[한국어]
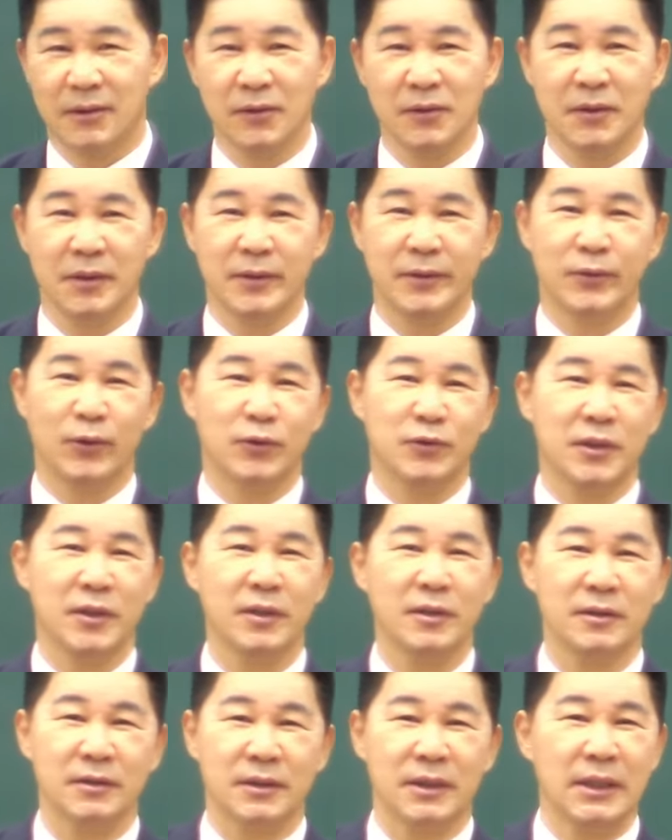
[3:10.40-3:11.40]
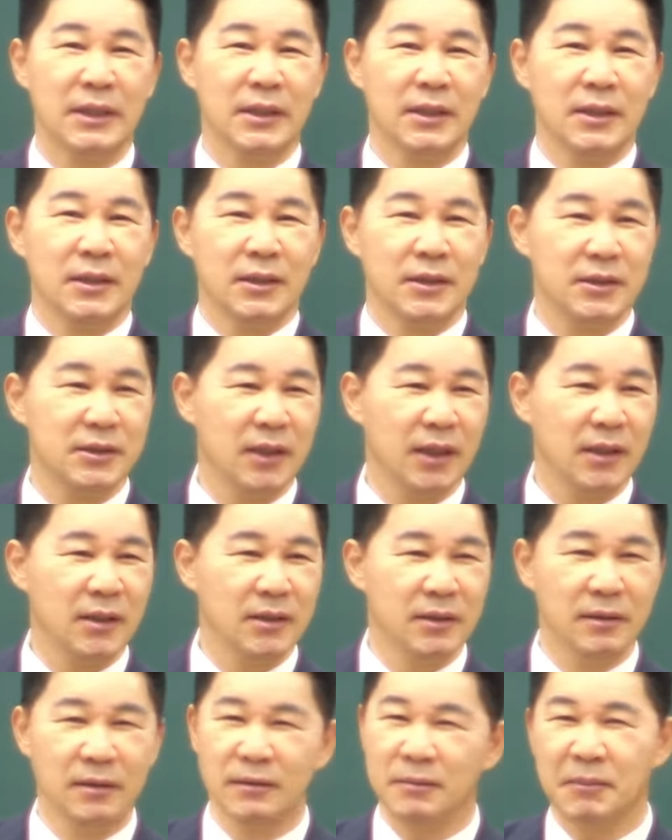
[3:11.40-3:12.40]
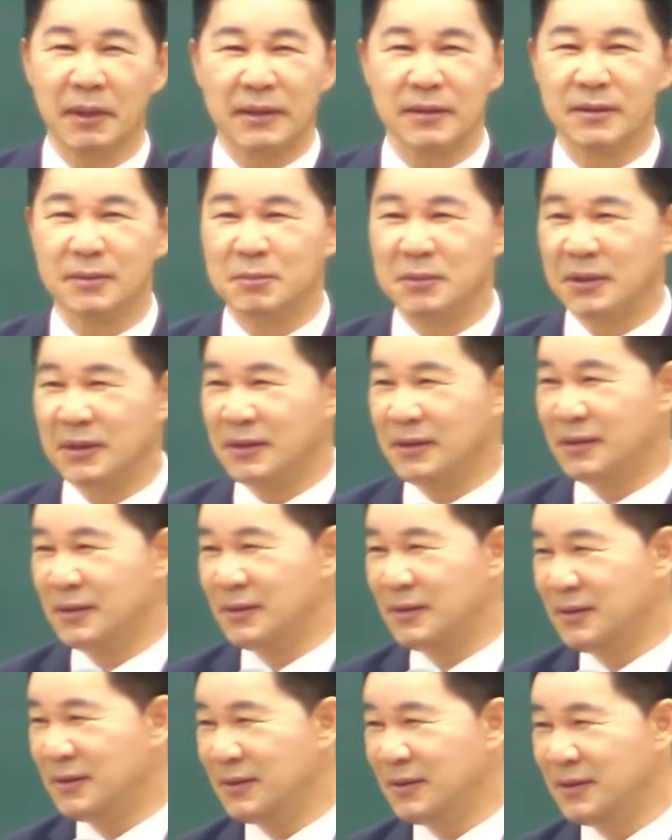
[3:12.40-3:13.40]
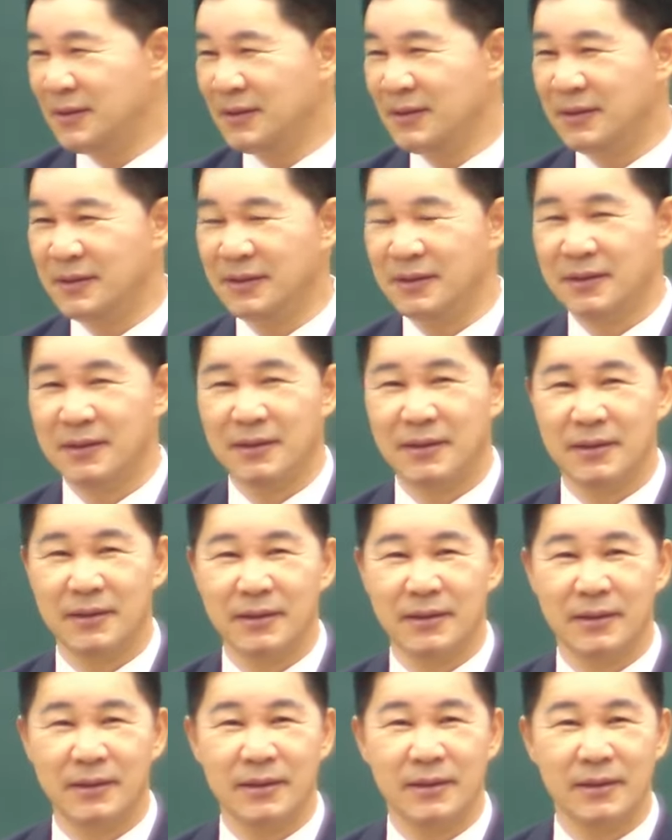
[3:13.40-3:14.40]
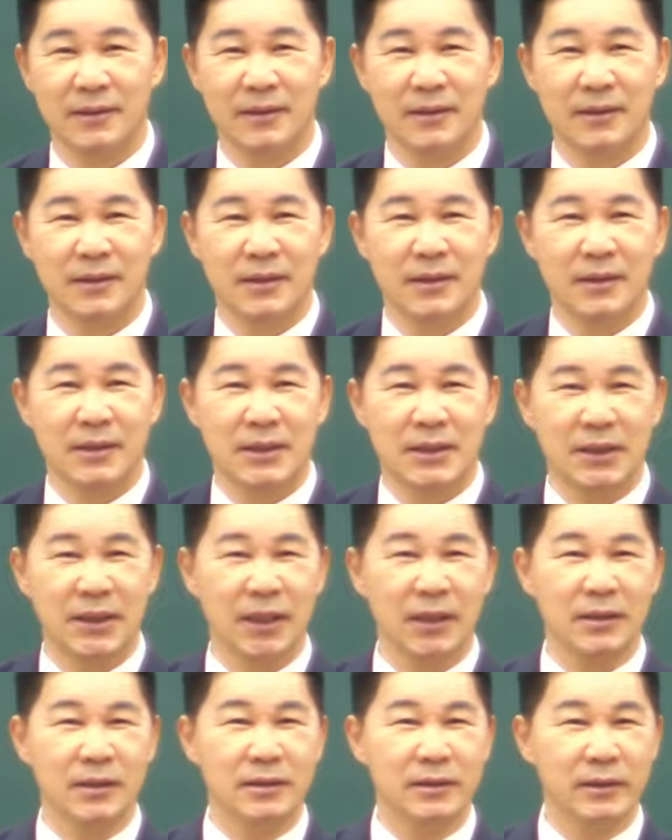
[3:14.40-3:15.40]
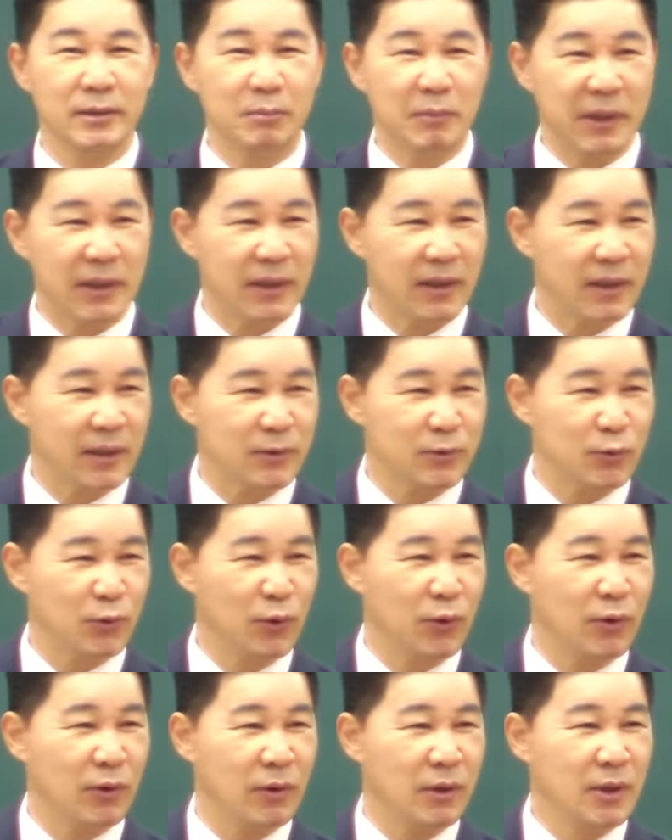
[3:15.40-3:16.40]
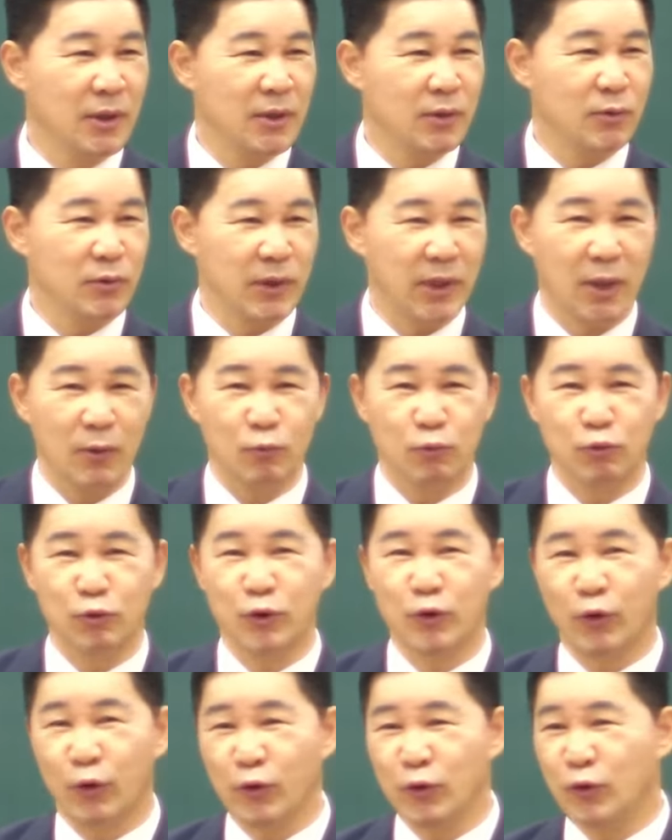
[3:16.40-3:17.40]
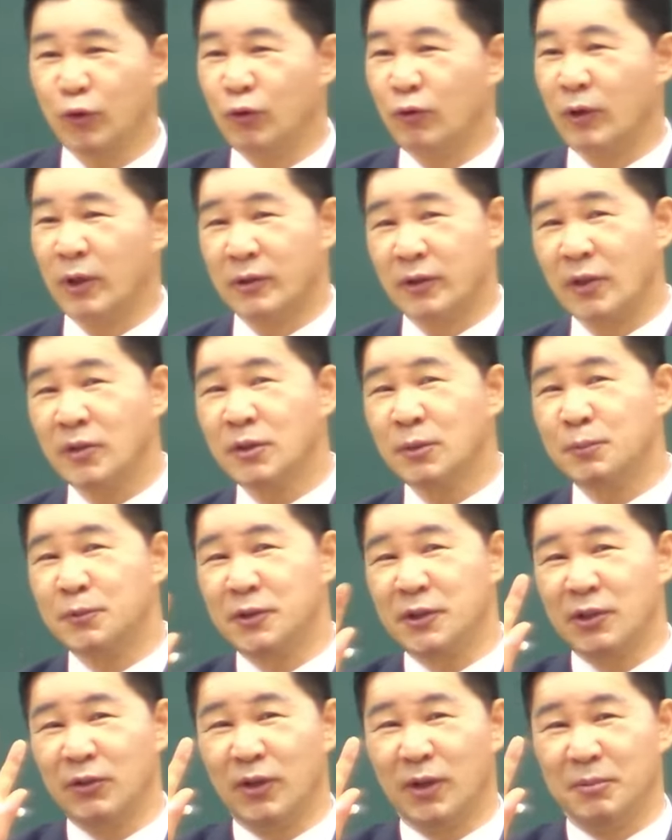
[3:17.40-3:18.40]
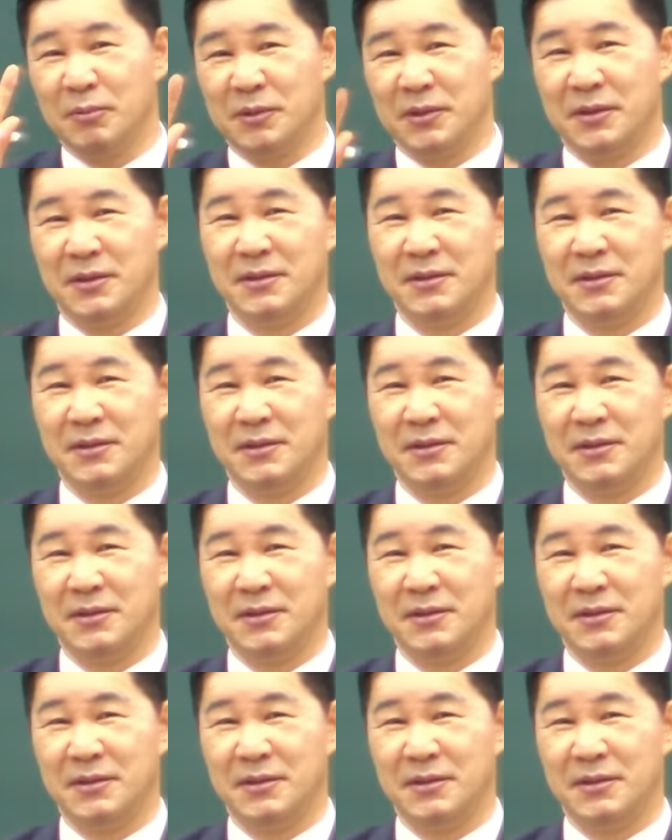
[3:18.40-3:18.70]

그런데 요새는 시간이 너무 많습니다. 但现在我的时间真的很多。 시간이 너무 많아가지고 내가 우리 교회 놓고 하루 다섯 번 기도합니다.